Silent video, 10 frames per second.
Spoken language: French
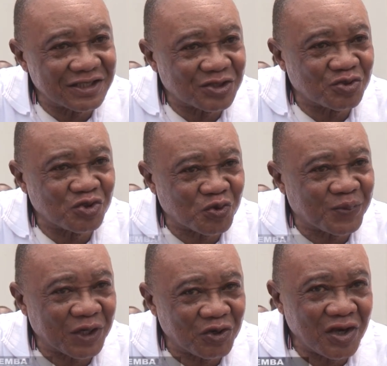institut
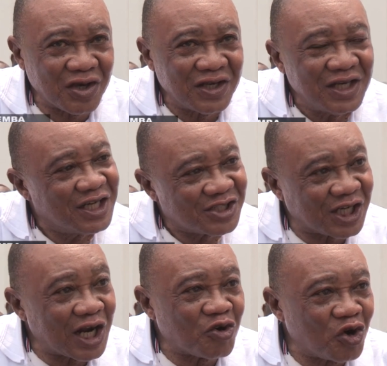supérieur, se
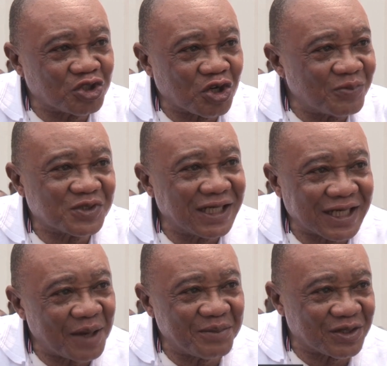rencontre comme c'est le
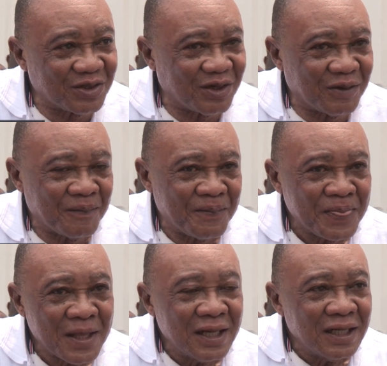cas maintenant.
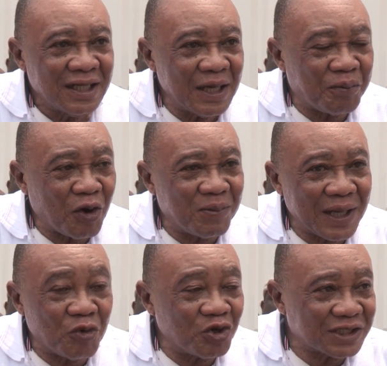Les
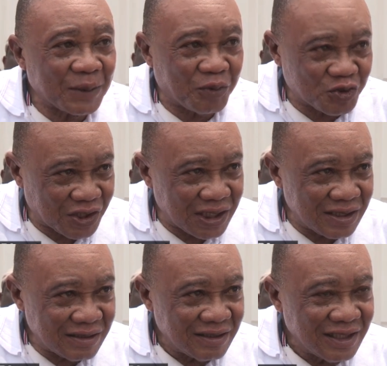problèmes ont été posés,
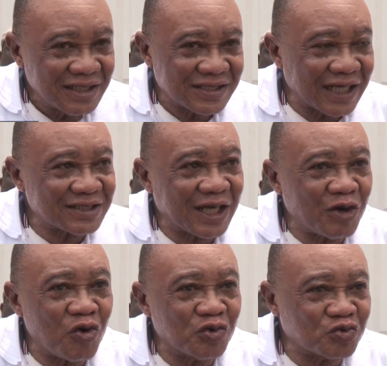certains
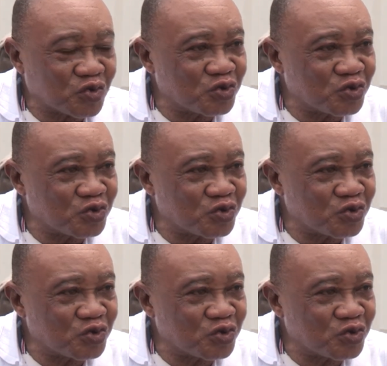ont tout